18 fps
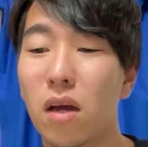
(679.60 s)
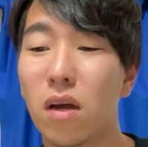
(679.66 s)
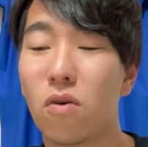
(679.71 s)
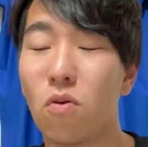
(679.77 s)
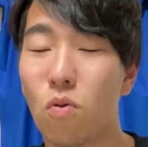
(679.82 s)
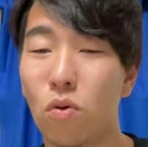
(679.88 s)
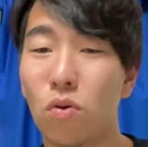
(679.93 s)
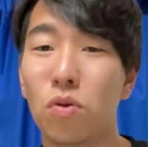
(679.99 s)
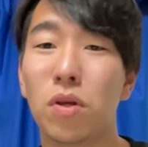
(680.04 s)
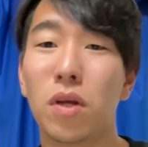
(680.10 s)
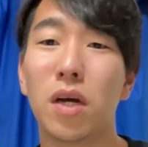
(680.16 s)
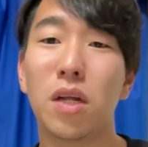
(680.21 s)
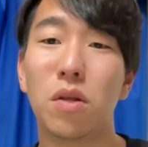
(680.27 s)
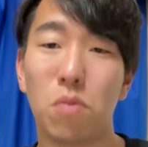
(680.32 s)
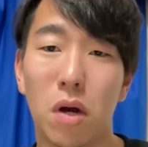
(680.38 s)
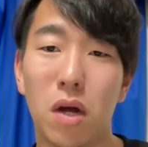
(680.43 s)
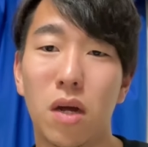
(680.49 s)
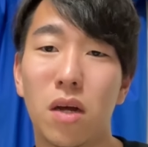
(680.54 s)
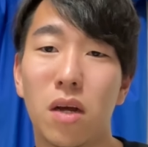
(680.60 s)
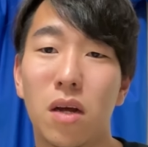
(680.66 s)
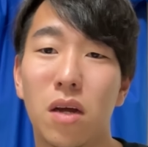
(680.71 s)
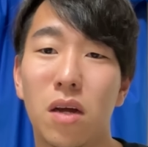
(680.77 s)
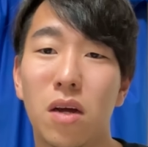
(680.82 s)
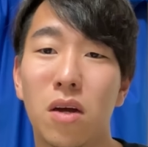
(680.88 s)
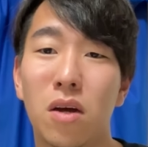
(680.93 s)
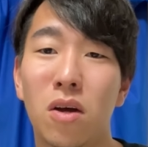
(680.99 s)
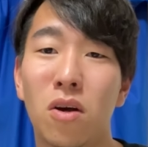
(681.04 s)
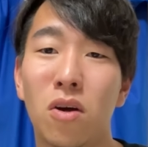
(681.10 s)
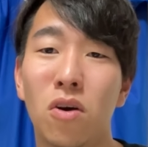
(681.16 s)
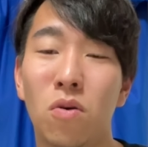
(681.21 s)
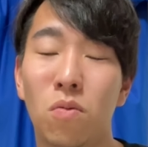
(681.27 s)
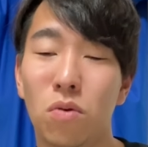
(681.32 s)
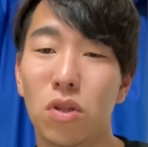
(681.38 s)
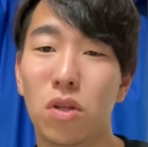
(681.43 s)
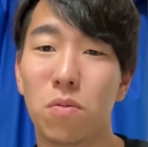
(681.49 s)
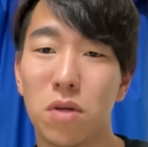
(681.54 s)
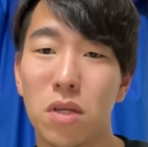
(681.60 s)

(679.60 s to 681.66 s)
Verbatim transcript: 心の中では思ってま